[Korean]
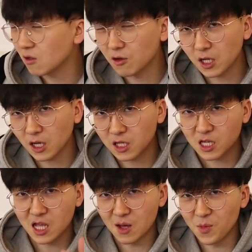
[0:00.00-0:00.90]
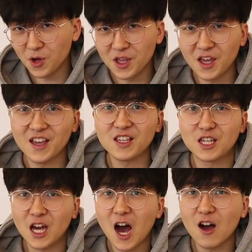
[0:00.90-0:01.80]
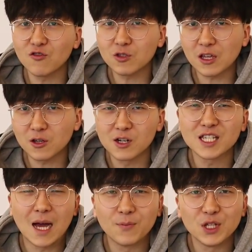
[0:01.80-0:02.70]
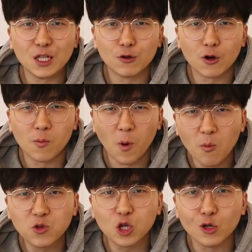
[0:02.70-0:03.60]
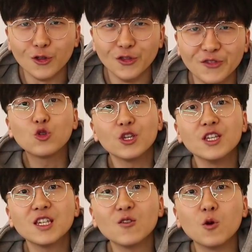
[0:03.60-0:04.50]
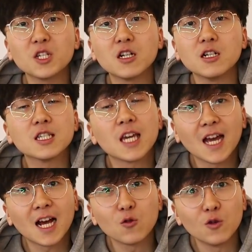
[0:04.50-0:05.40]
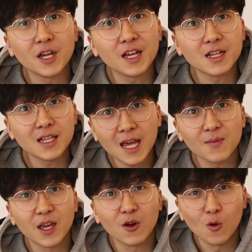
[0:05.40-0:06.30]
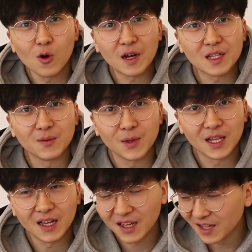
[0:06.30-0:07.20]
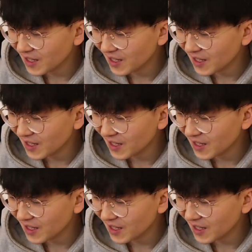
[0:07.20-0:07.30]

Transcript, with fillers: 이거 제가 지난번에 지하국대적을 잡은 이후로 멈춘 귀신 공장을 재가동을 해야 될 타이밍이 온 것 같습니다